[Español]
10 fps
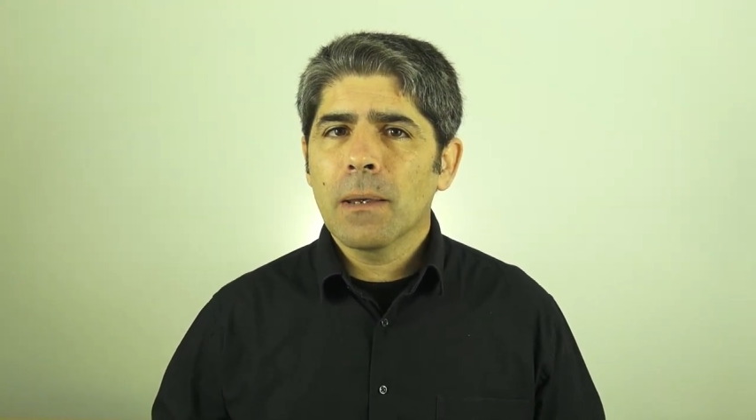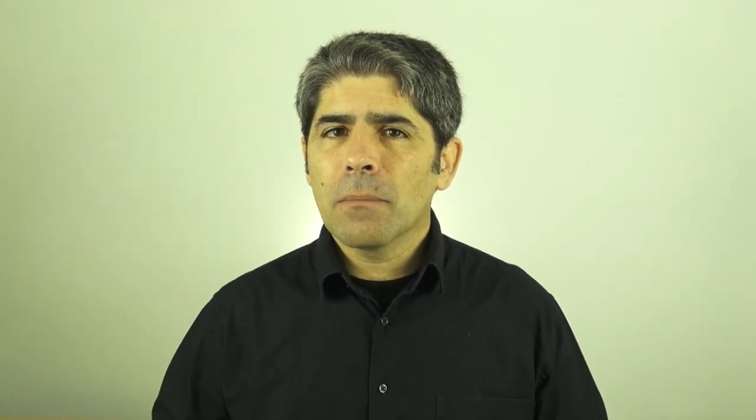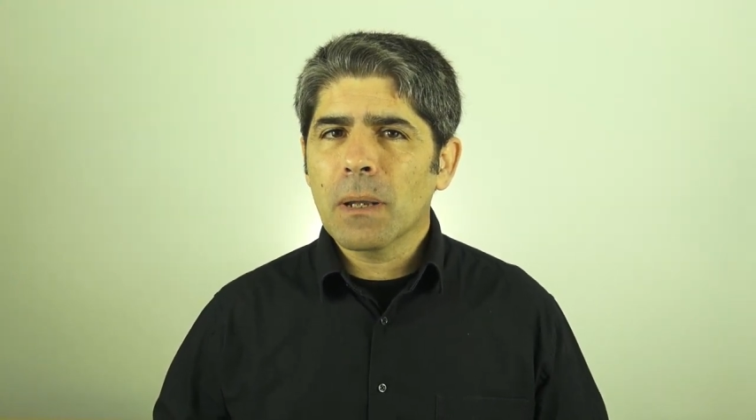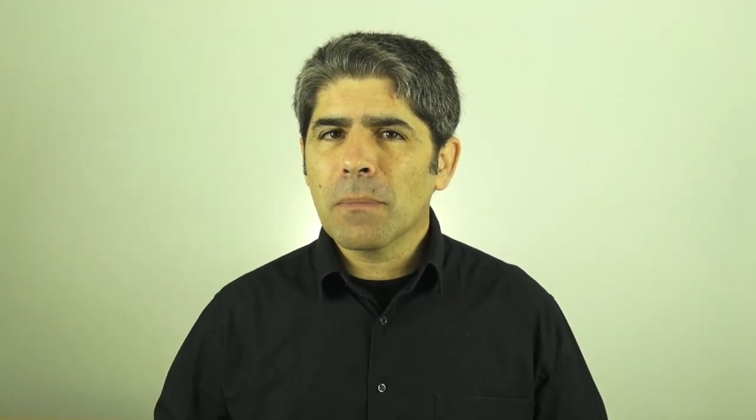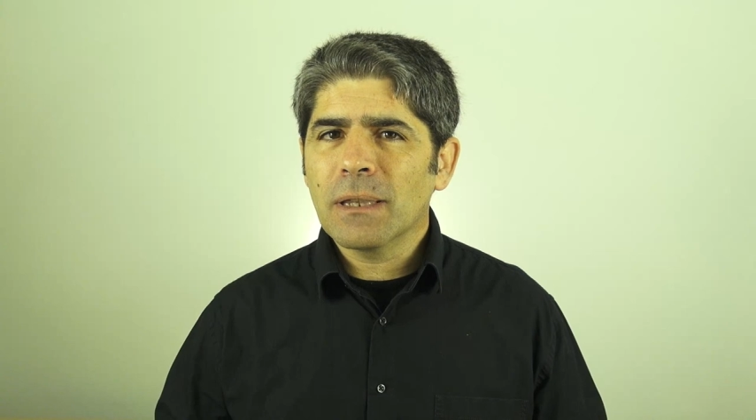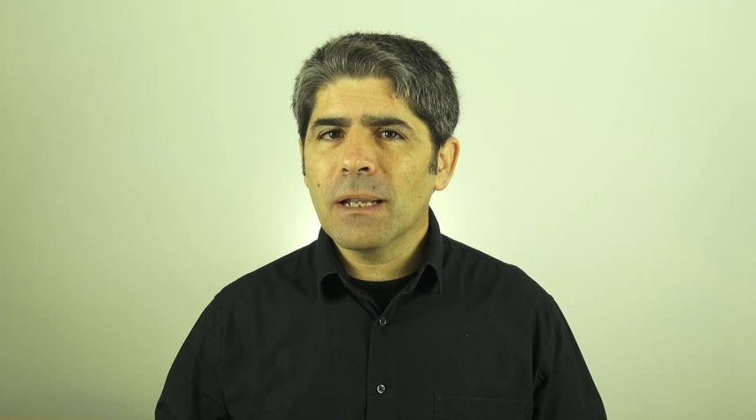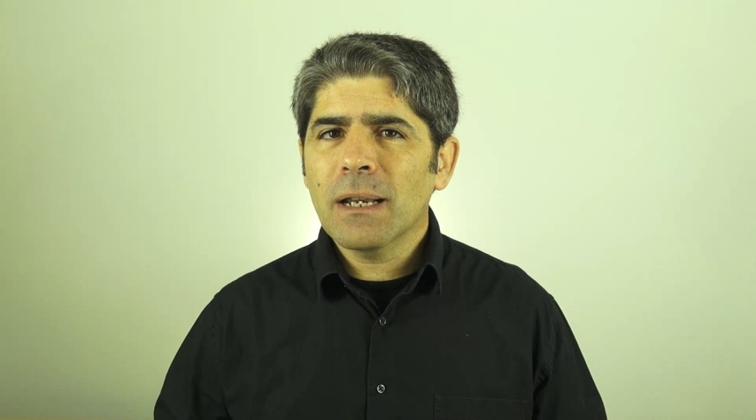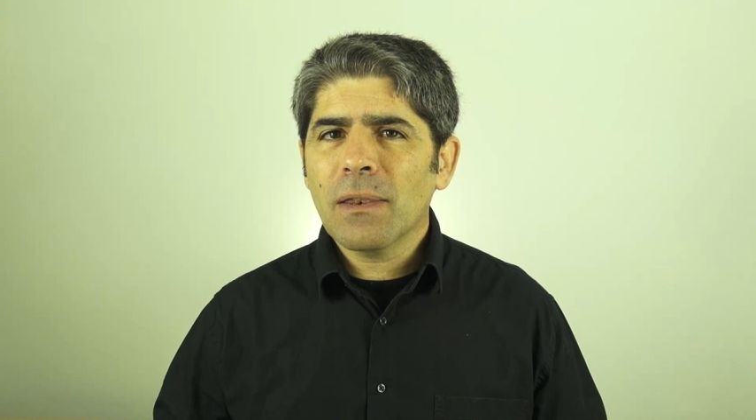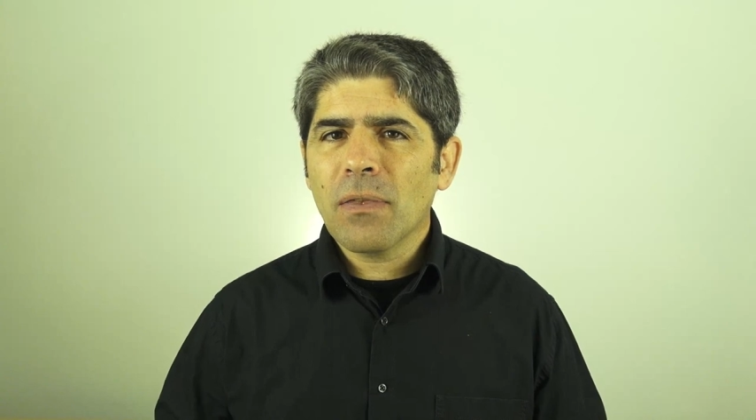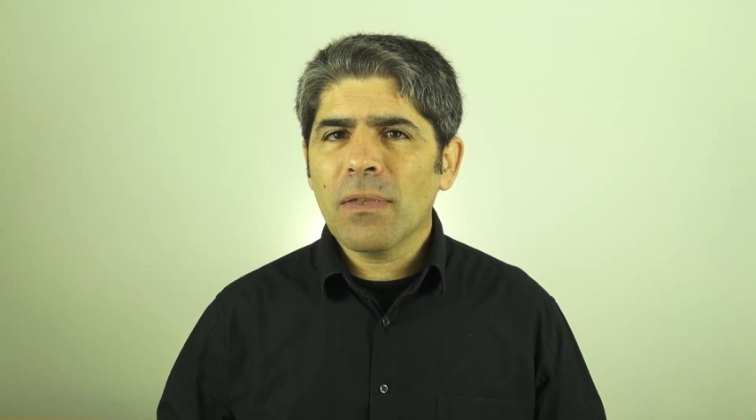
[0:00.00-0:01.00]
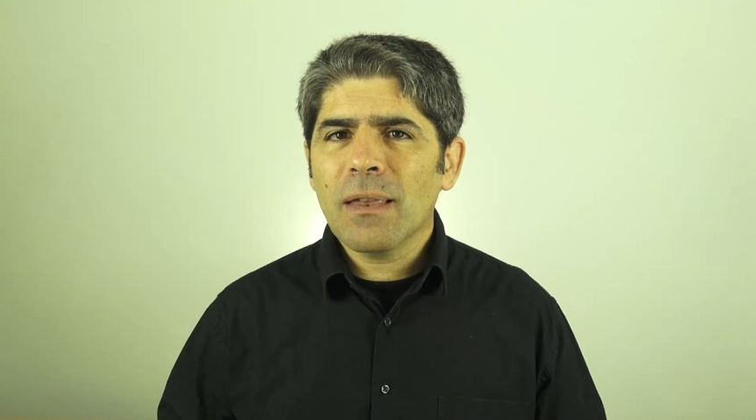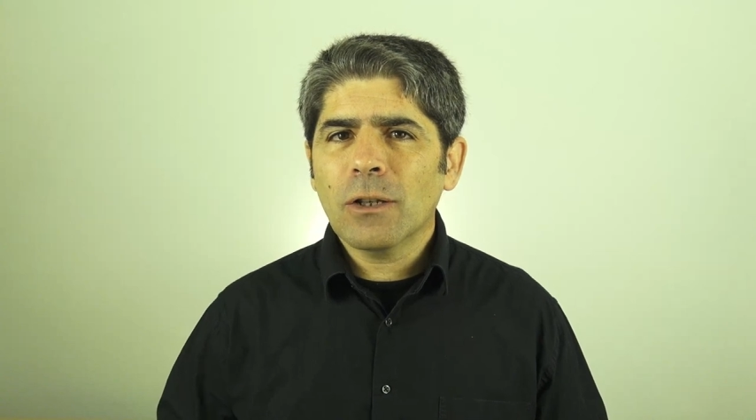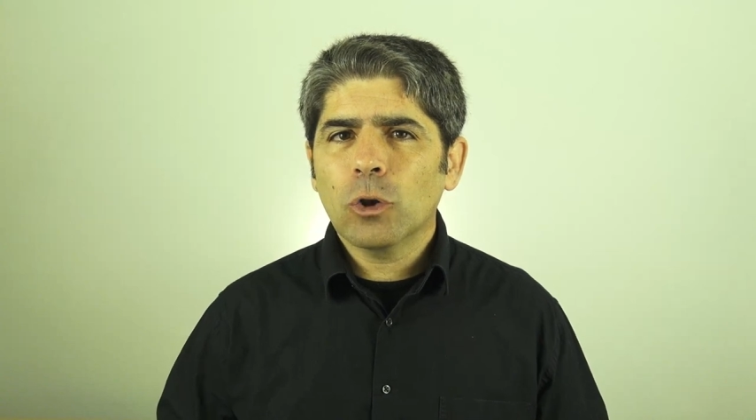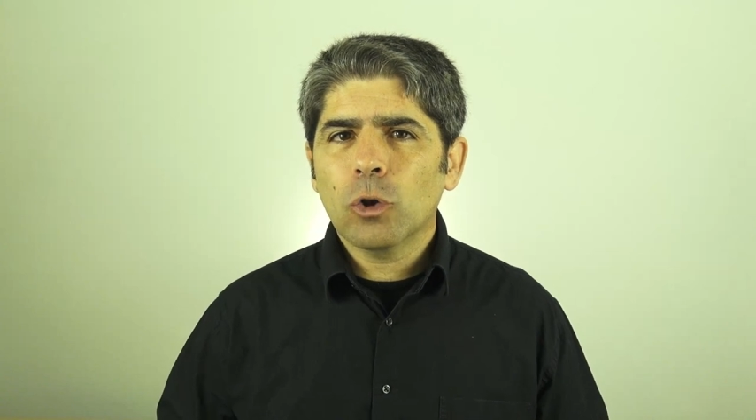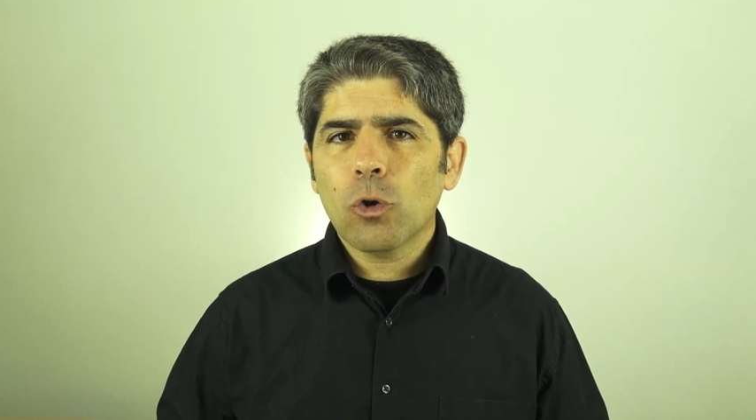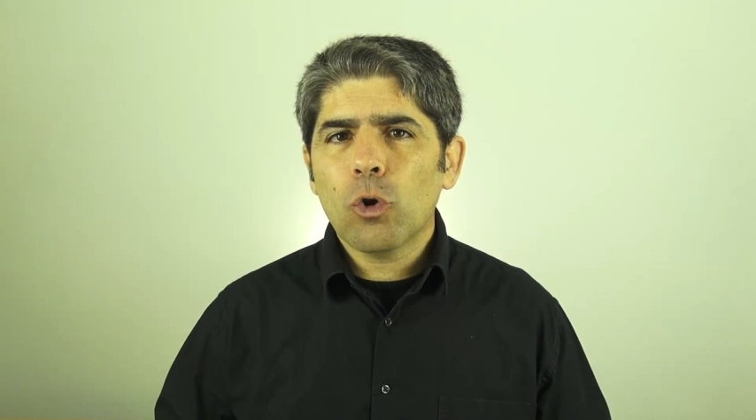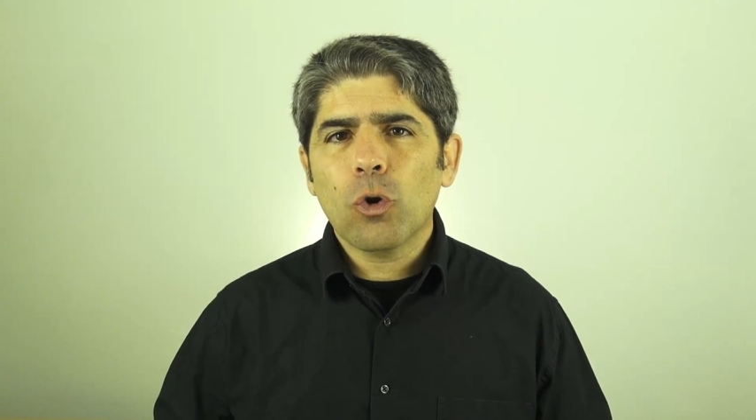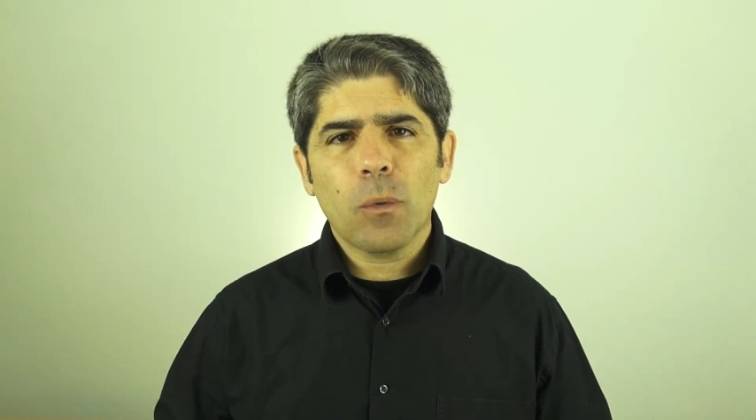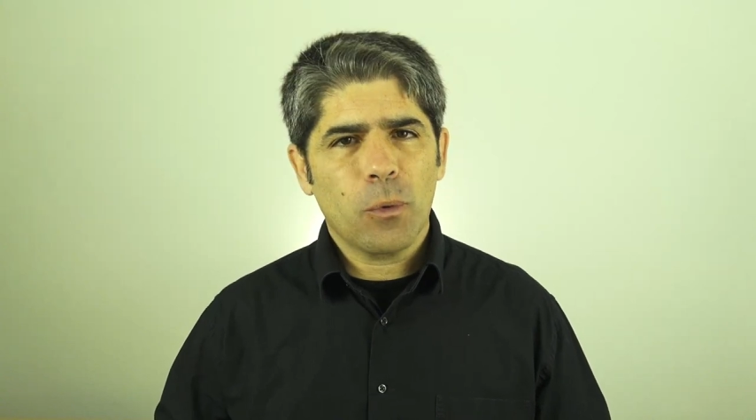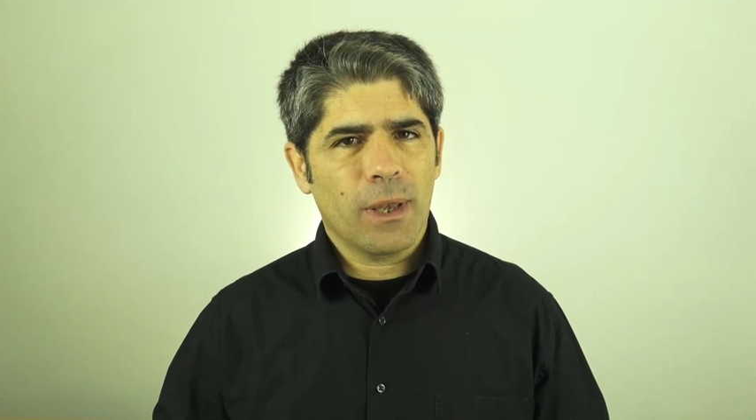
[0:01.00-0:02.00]
permitir que decida todo lo
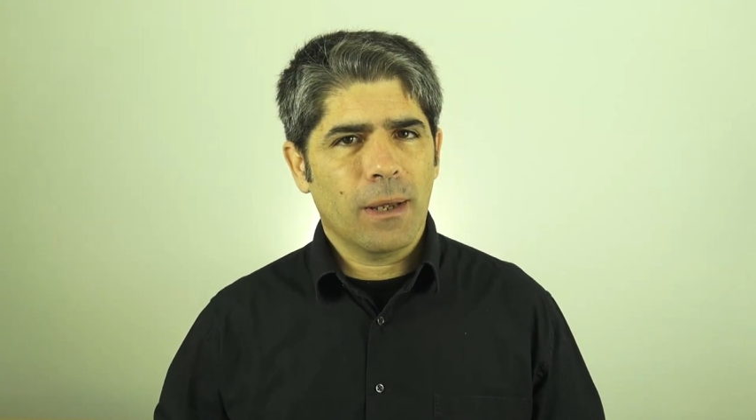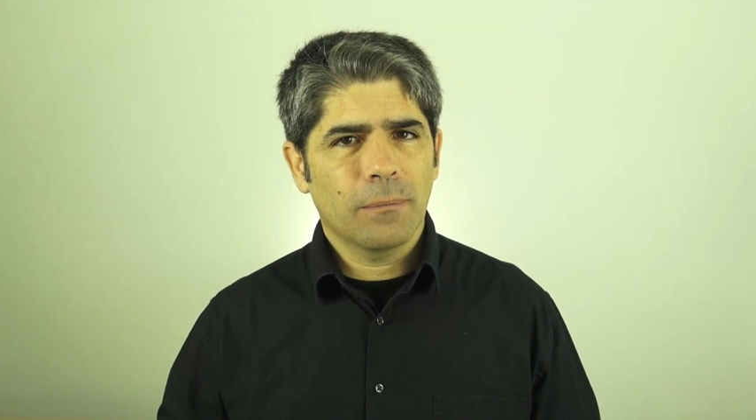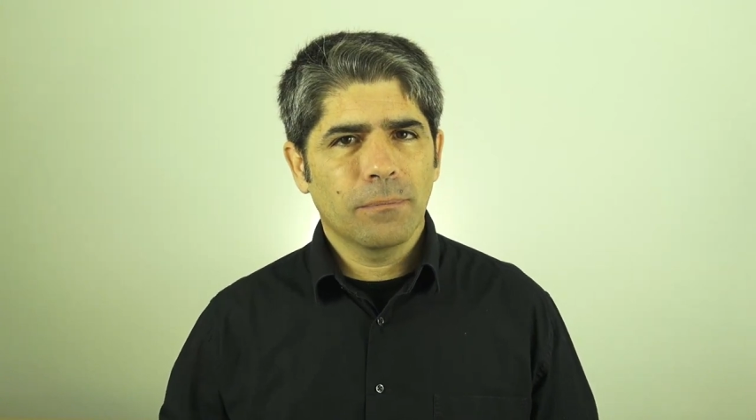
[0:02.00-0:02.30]
que pueda.